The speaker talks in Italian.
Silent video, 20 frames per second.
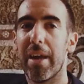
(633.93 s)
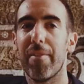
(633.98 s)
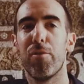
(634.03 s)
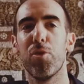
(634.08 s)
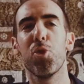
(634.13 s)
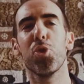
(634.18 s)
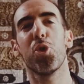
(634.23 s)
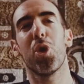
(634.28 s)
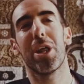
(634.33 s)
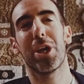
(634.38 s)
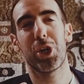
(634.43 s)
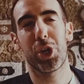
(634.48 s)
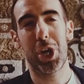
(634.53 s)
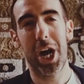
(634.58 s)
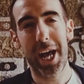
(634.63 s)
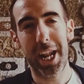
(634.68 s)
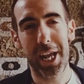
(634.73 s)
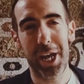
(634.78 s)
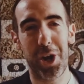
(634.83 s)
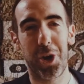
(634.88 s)
l'ha voluto
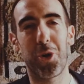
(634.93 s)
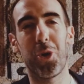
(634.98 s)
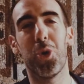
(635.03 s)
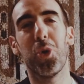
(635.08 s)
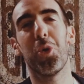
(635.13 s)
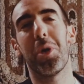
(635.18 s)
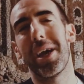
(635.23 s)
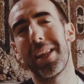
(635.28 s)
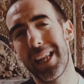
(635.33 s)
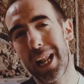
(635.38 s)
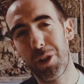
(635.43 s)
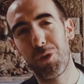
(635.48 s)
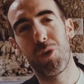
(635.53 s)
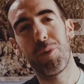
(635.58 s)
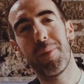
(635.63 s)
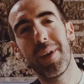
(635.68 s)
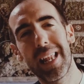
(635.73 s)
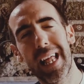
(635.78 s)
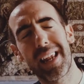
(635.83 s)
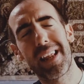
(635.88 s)
lasciare colui che nel
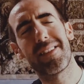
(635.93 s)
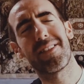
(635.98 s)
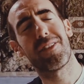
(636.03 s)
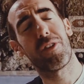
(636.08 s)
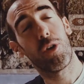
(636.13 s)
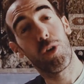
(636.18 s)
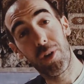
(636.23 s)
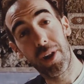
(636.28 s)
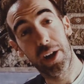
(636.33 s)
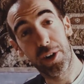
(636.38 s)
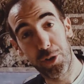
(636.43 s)
2000 restaurò la